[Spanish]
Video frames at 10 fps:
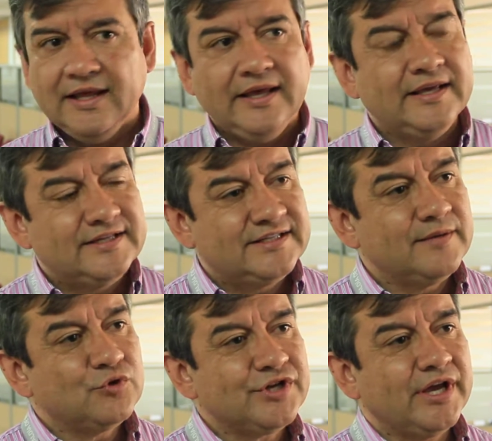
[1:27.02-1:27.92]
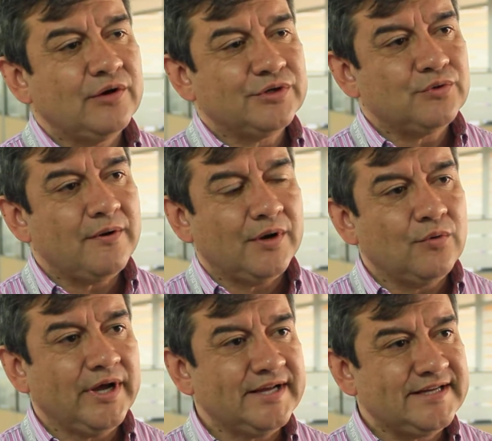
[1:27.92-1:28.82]
Insistimos en que no es una
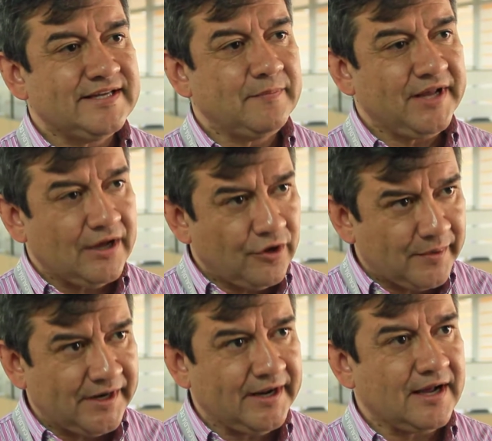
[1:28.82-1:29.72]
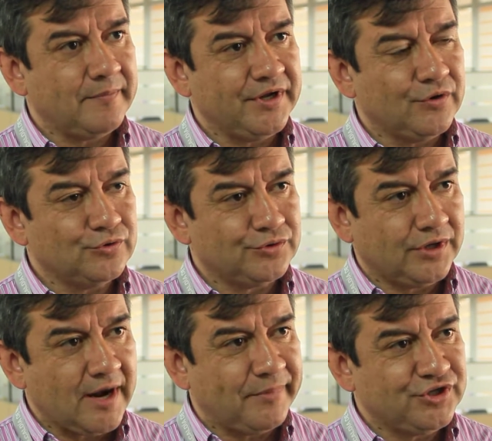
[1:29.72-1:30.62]
vacuna que se haya aplicado de manera
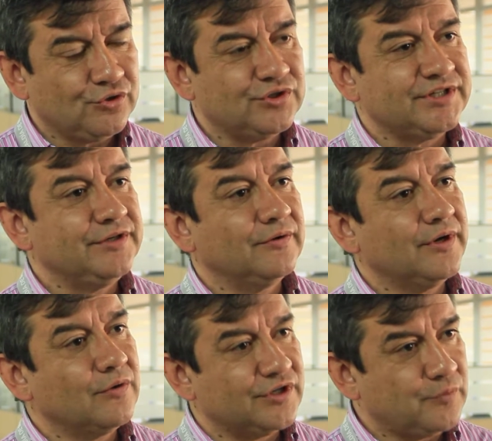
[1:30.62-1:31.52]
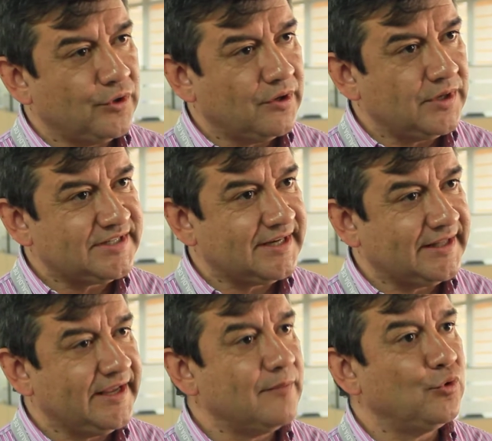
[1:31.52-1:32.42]
caprichosa, sino que corresponde a una
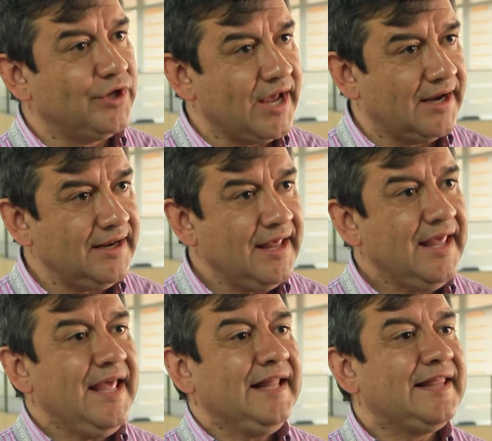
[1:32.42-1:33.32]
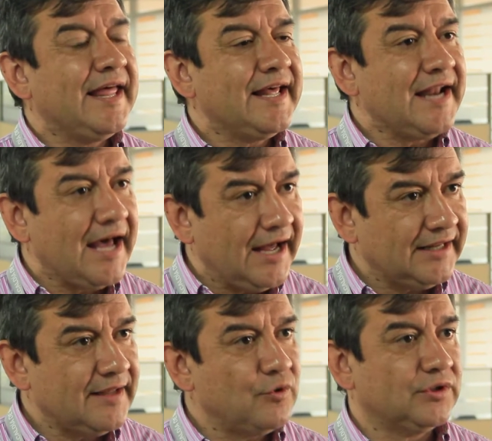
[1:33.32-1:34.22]
estrategia mundial, dada la
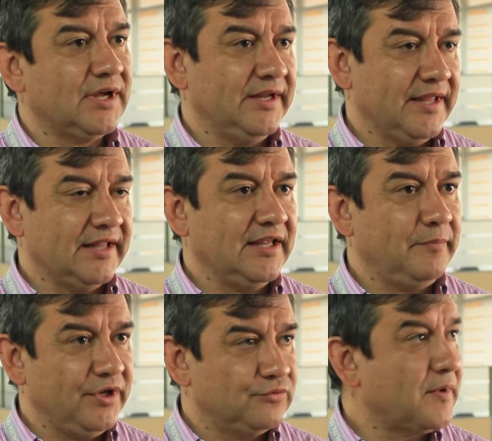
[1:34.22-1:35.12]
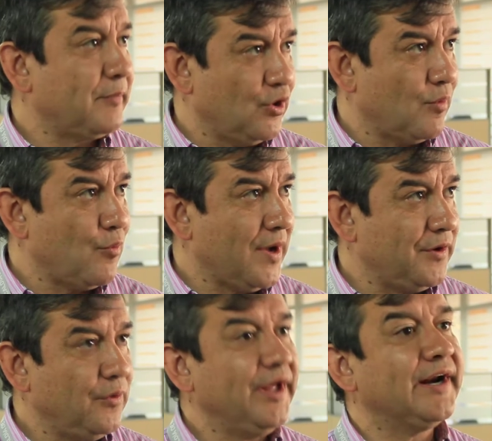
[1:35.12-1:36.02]
alta mortalidad del virus papiloma
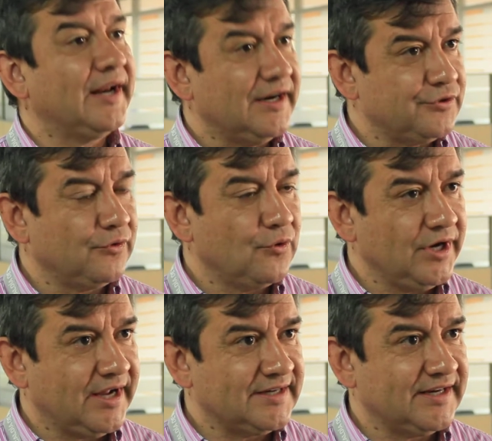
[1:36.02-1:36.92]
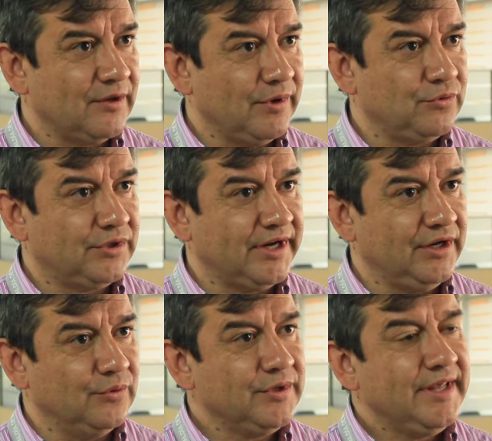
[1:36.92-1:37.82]
humano en relación con el cáncer de cuello
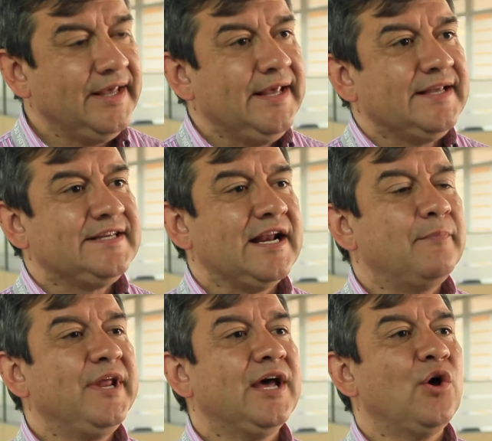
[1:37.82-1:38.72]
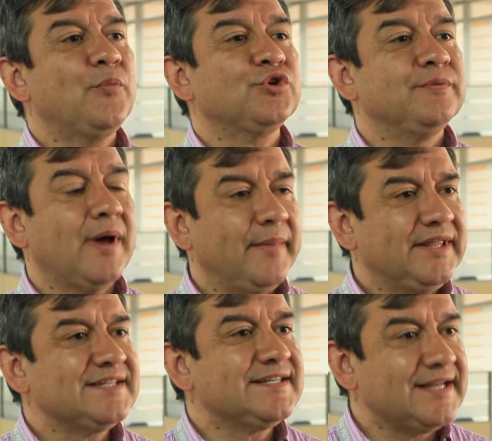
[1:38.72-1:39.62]
uterino se han aplicado
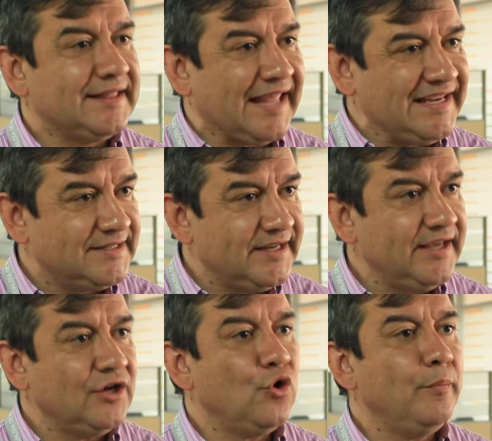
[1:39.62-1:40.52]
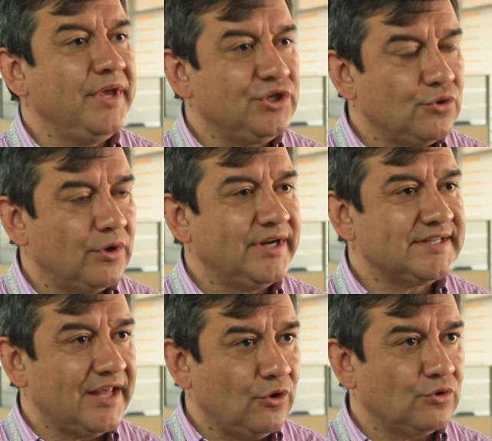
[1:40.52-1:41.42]
aproximadamente 65 millones
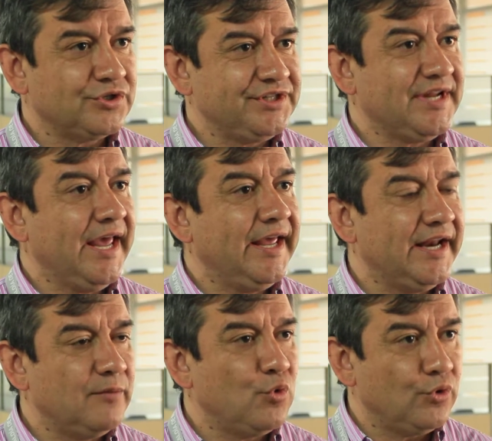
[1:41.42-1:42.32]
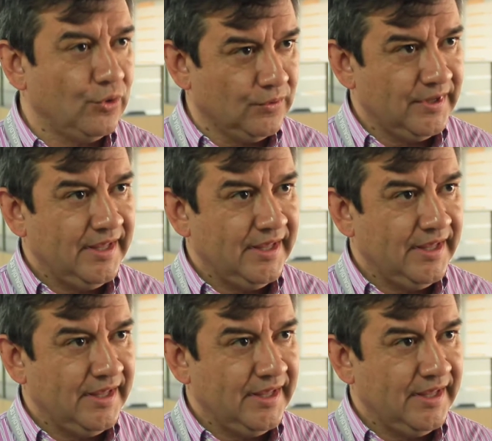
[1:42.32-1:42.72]
de dosis en el mundo.